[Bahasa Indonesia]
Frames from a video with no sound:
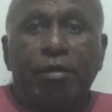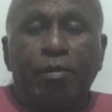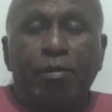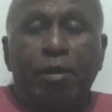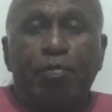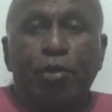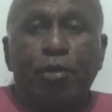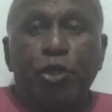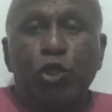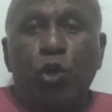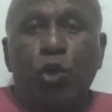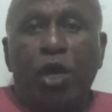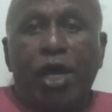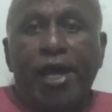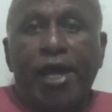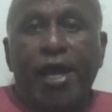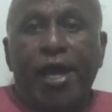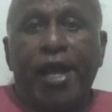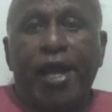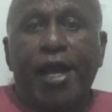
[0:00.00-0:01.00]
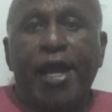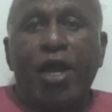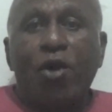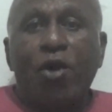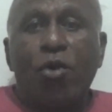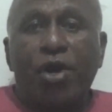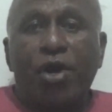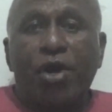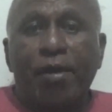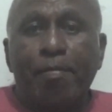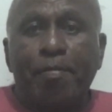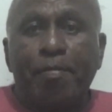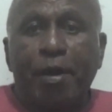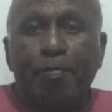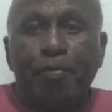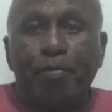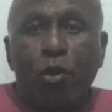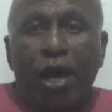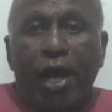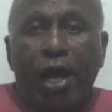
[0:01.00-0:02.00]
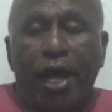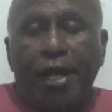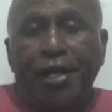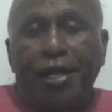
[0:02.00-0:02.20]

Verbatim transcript: Memperjuangkan hak-hak orang Papua